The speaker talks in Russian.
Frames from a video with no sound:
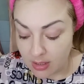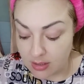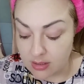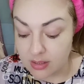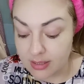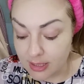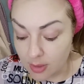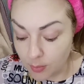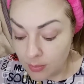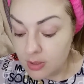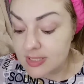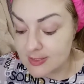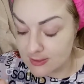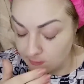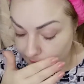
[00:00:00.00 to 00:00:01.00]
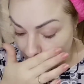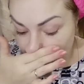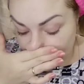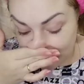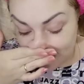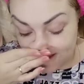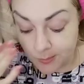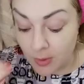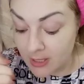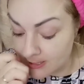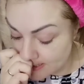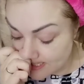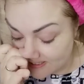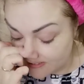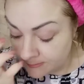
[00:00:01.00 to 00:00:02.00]
крем, сыворотка,
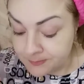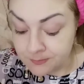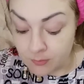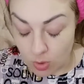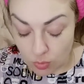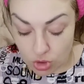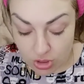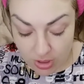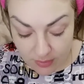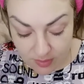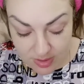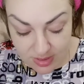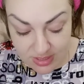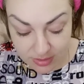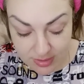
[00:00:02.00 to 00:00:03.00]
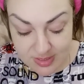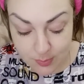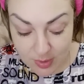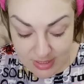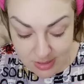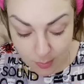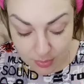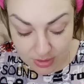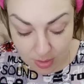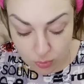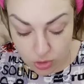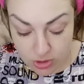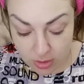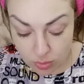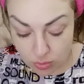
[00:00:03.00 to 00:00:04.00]
масло. Мне очень нравится делать с маслом, потому
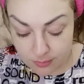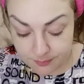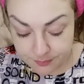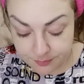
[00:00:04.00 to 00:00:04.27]
что оно